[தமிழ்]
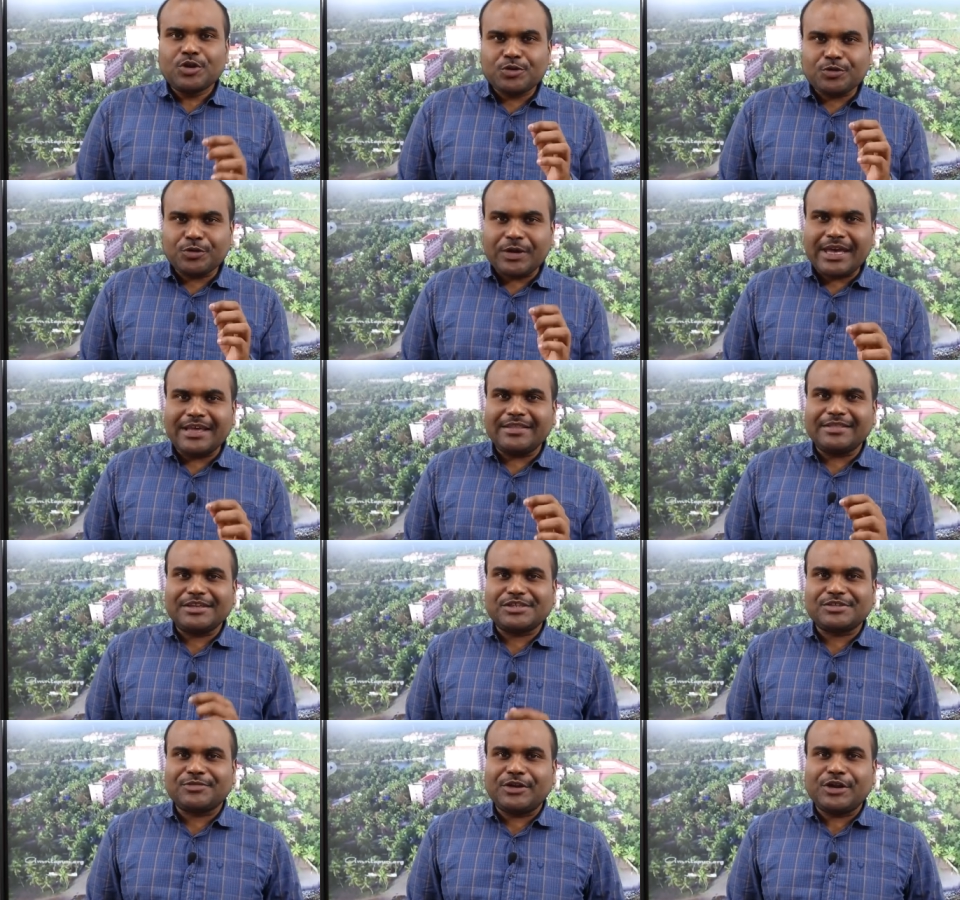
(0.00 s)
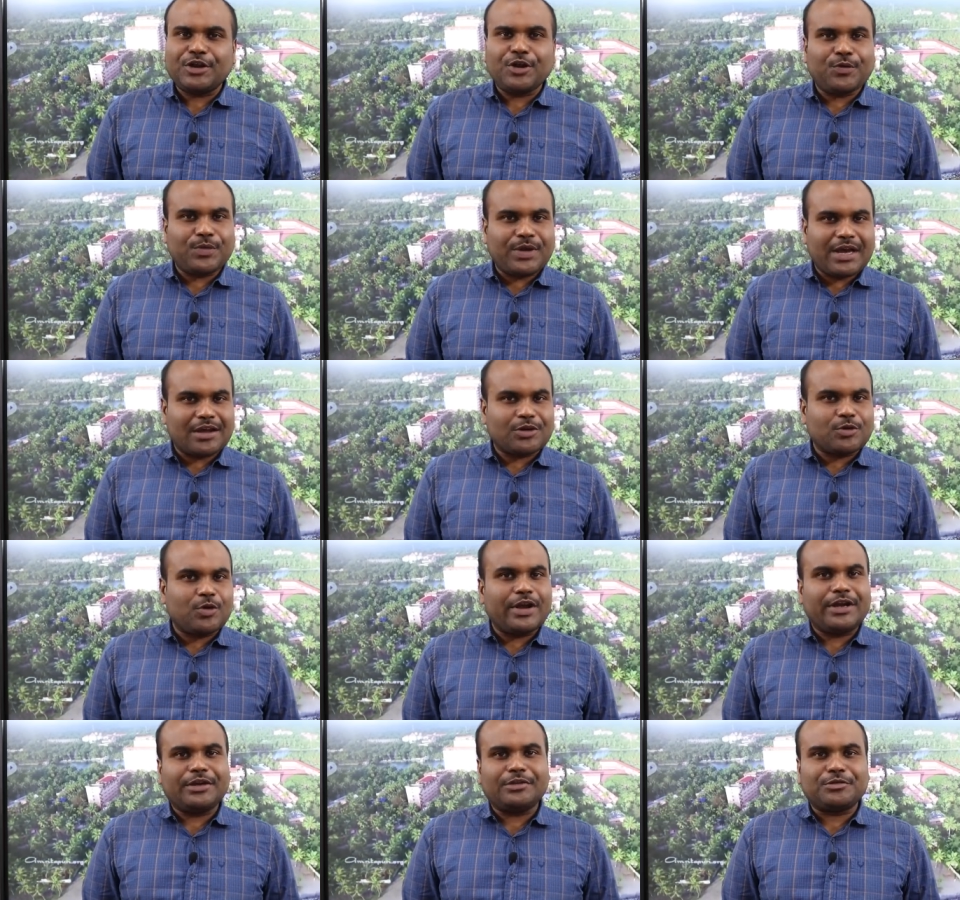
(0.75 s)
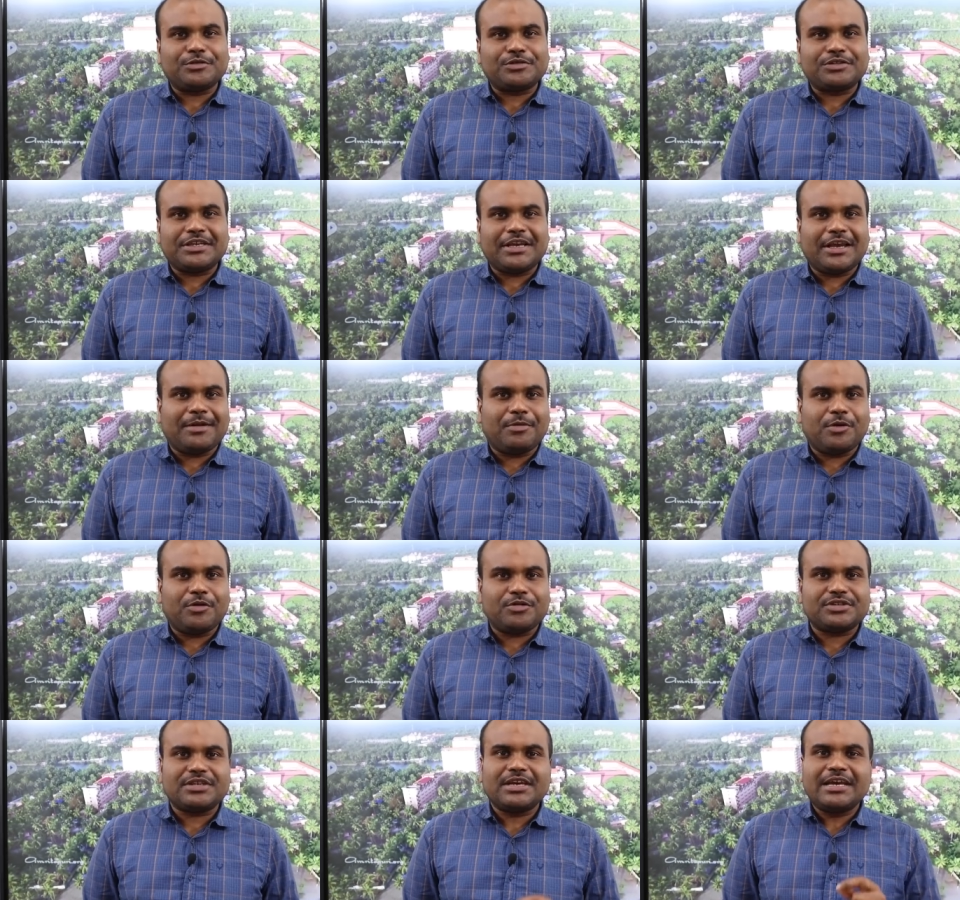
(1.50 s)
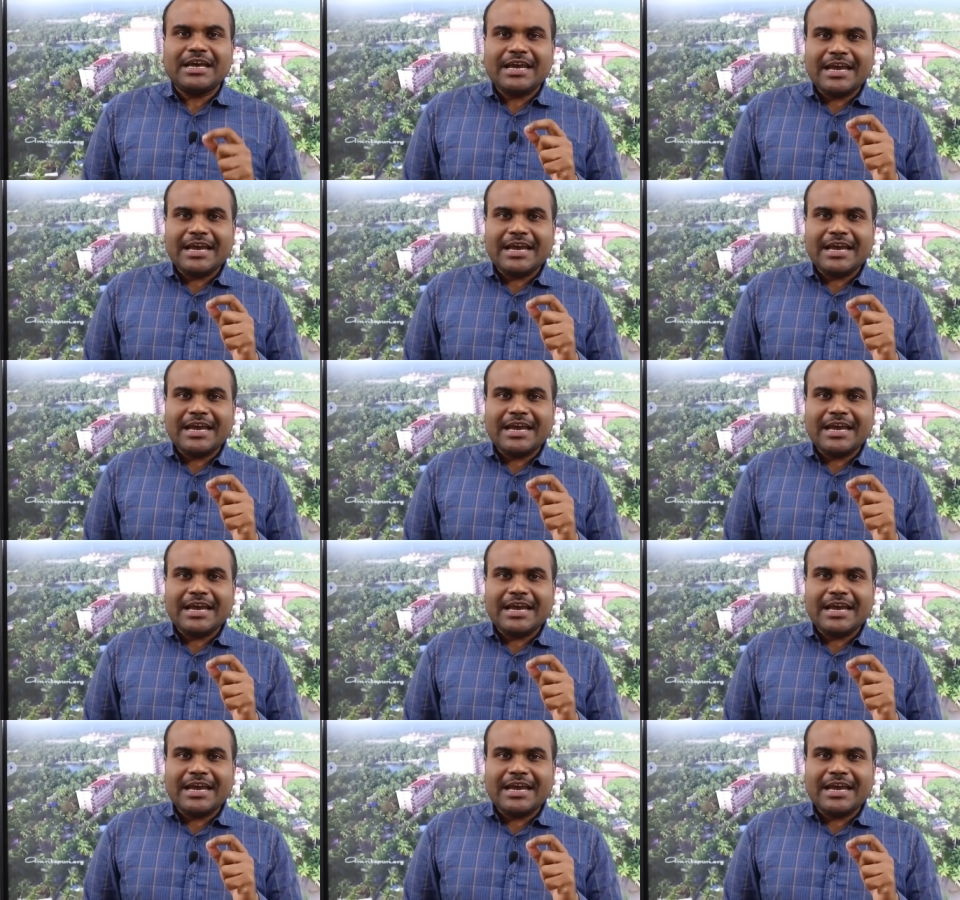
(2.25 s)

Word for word: Today in this video we are going to see about